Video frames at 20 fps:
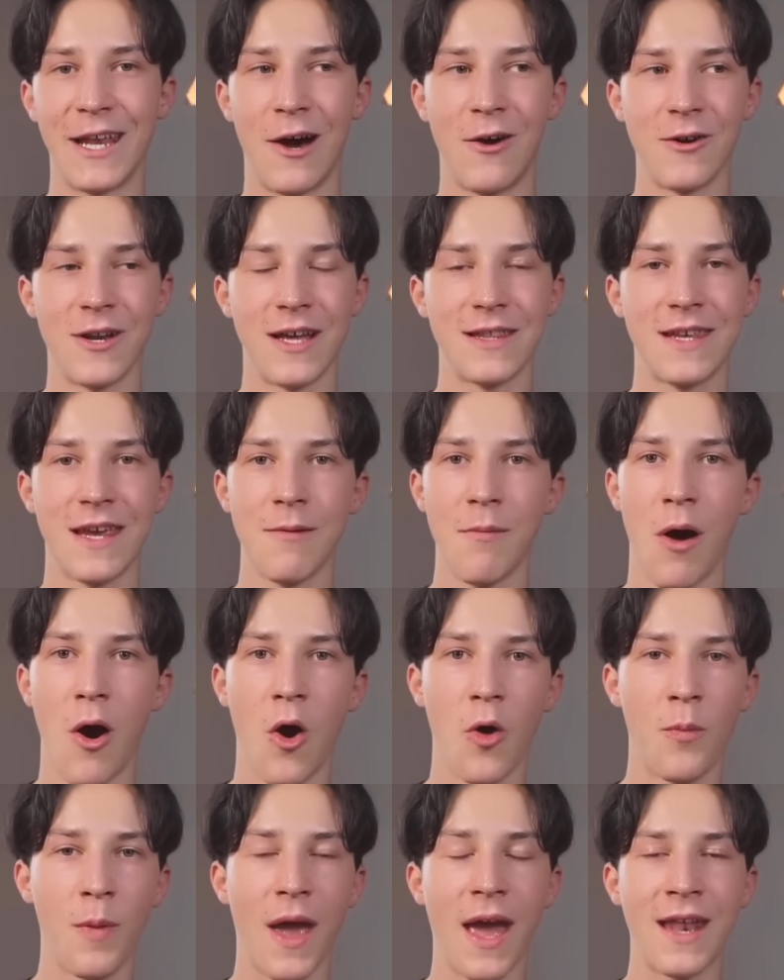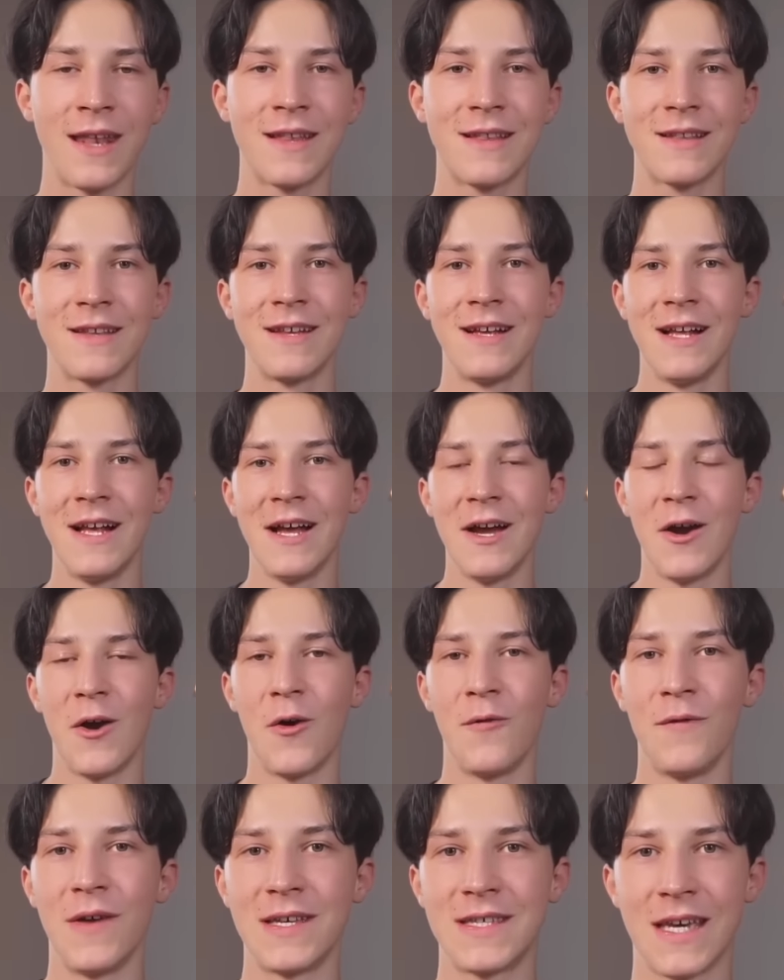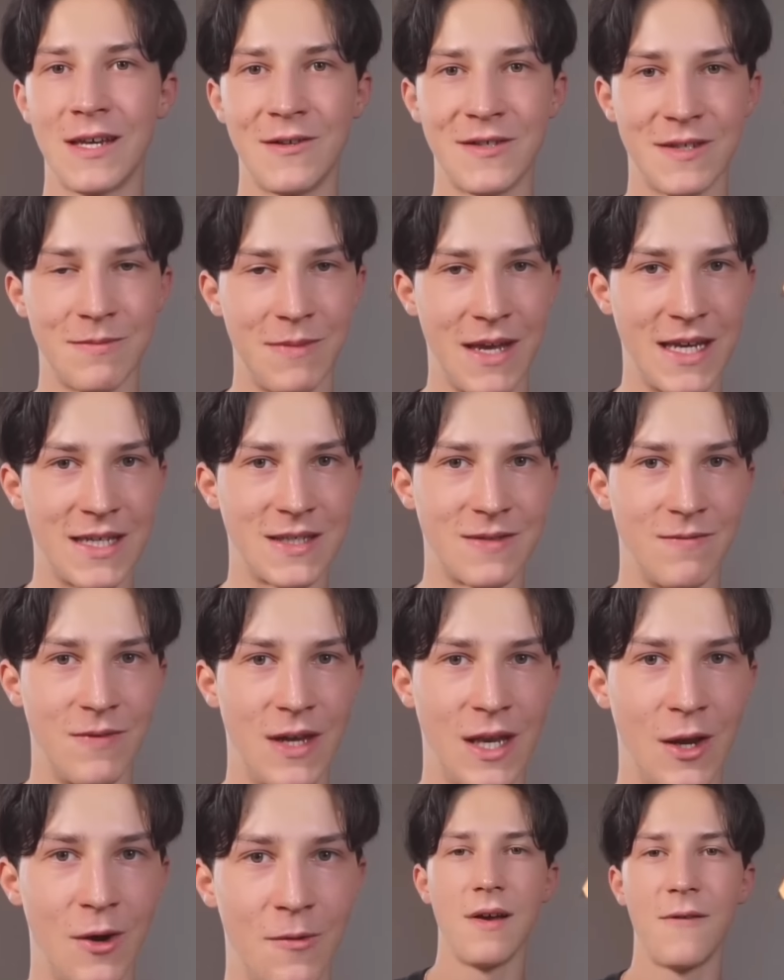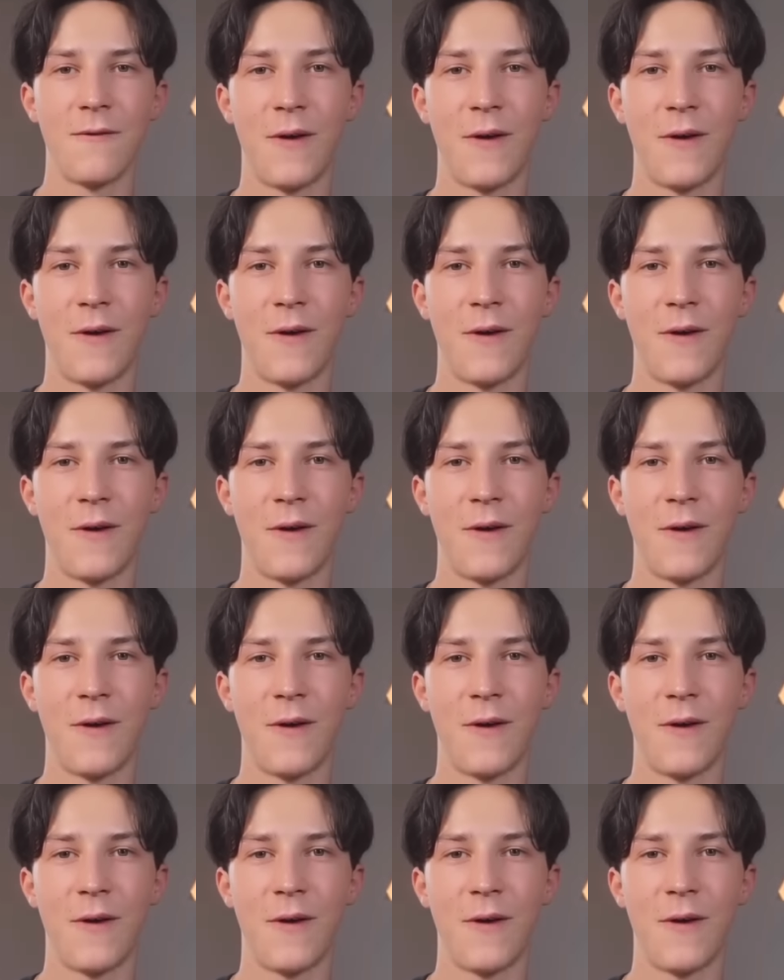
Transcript: Downer-Thema auch beenden und wir sehen uns im nächsten Video.